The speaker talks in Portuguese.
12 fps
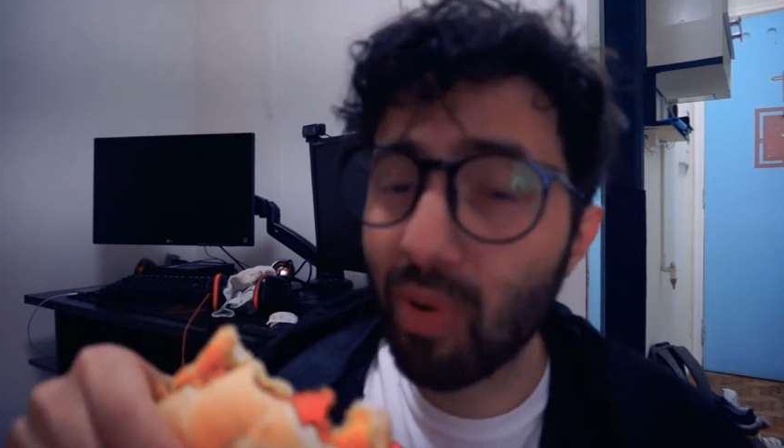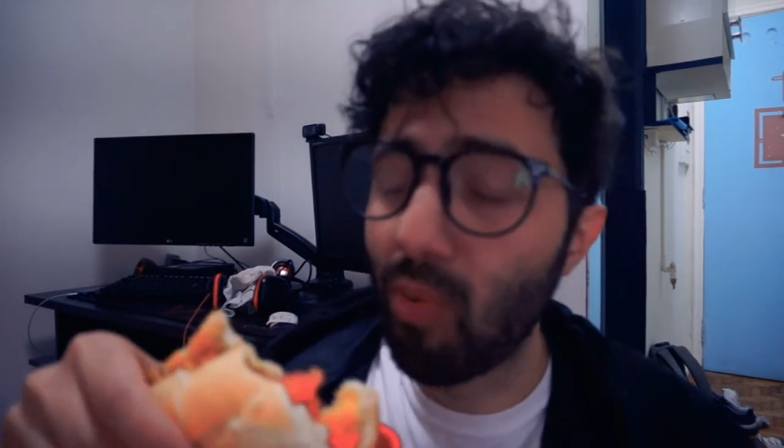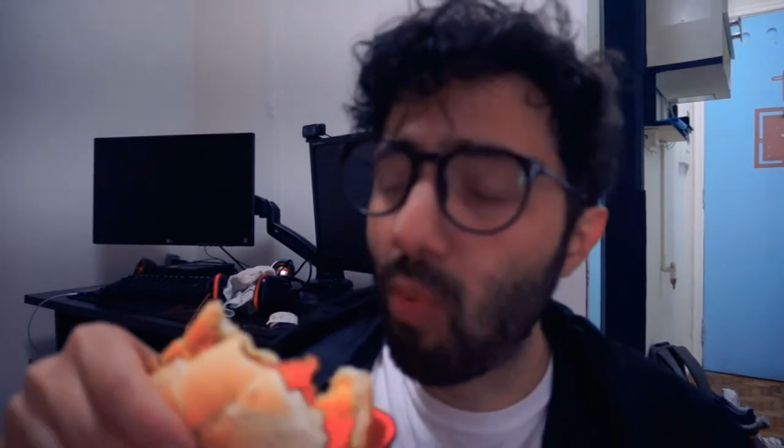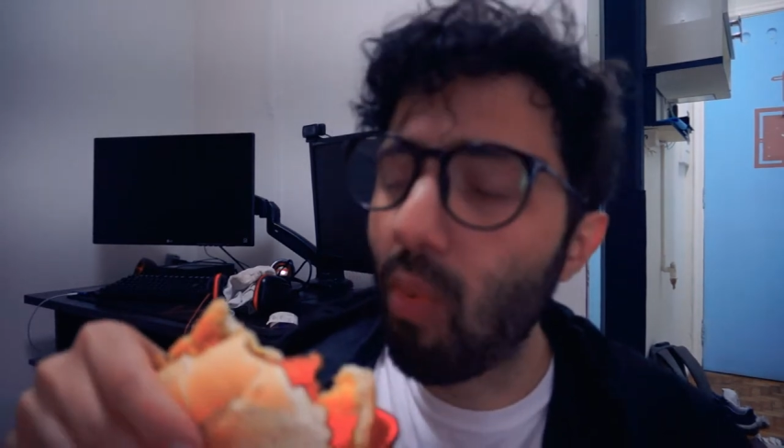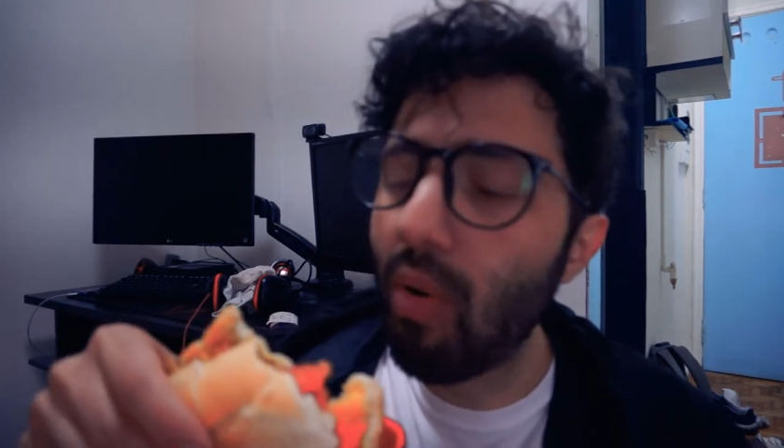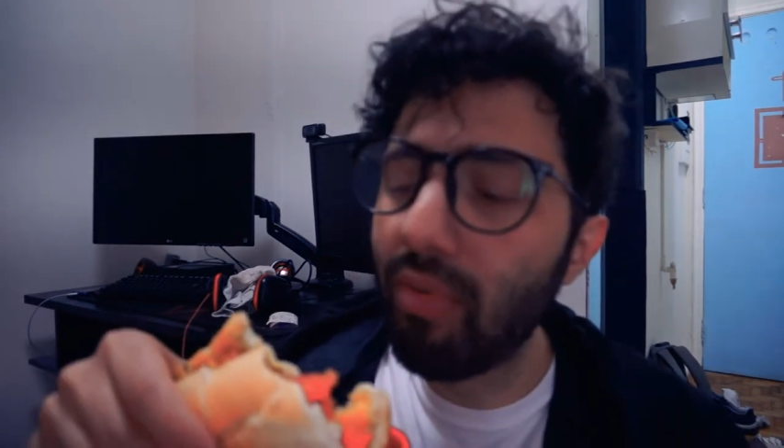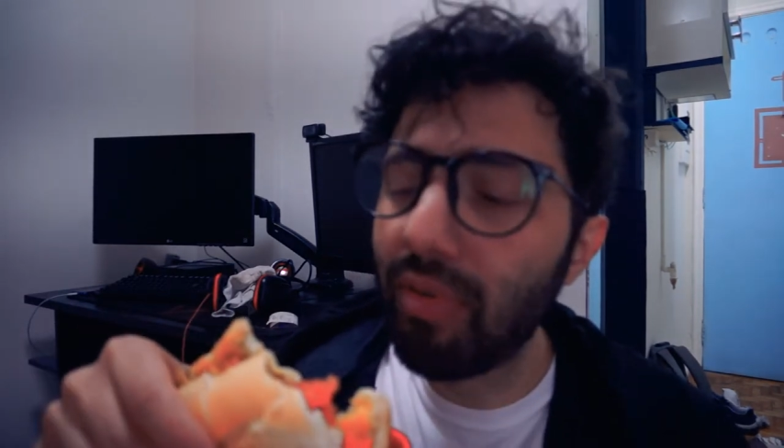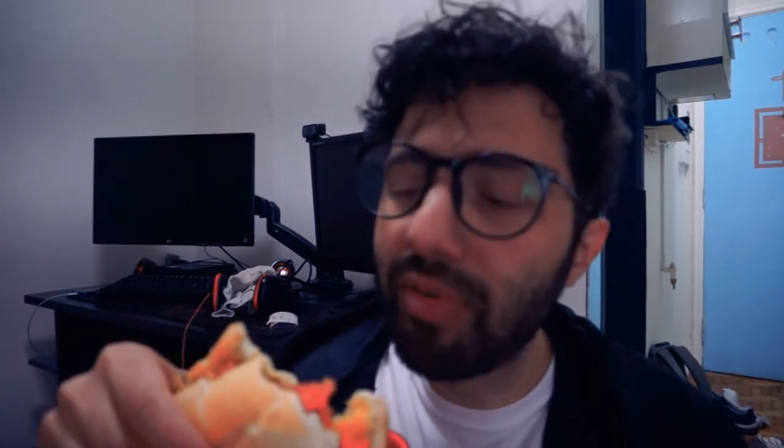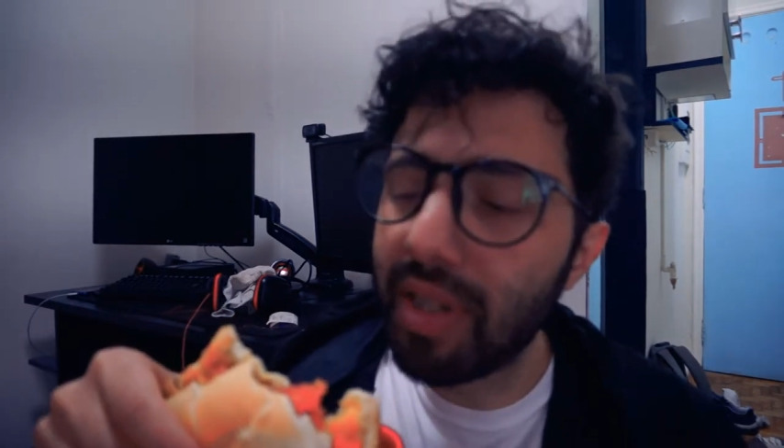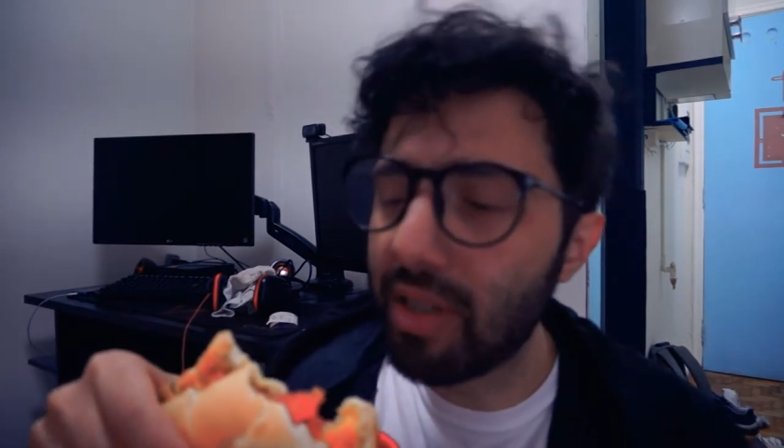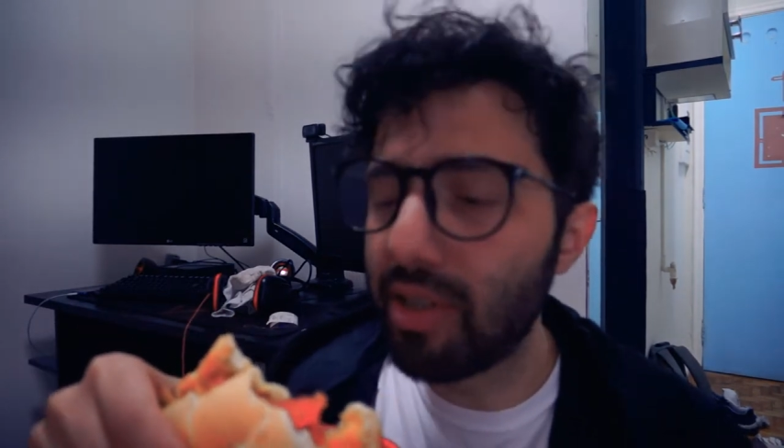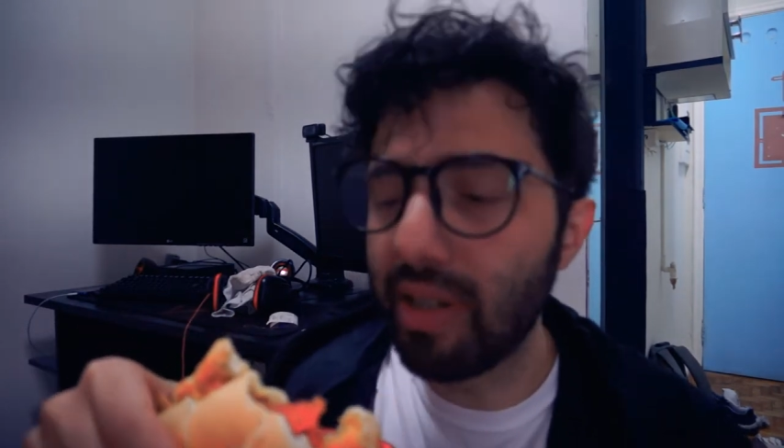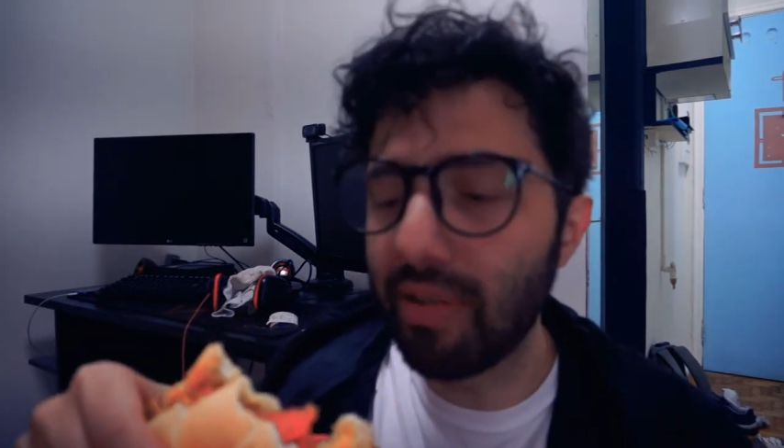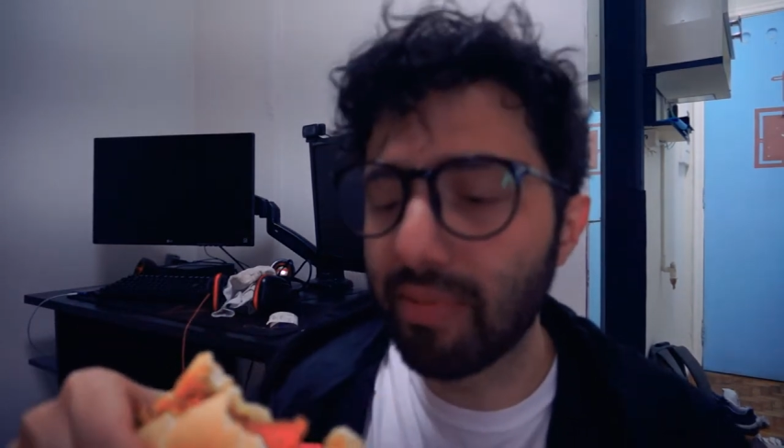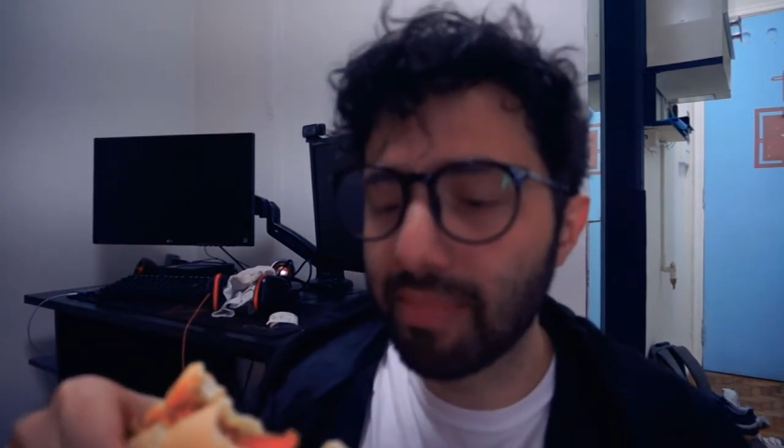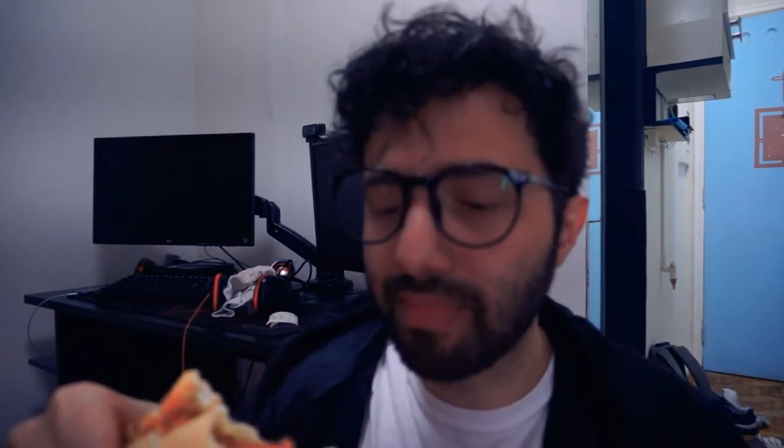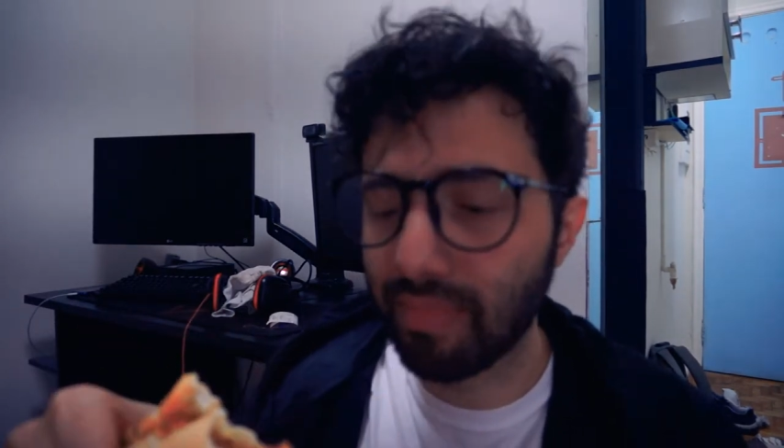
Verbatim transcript: um ovo fritinho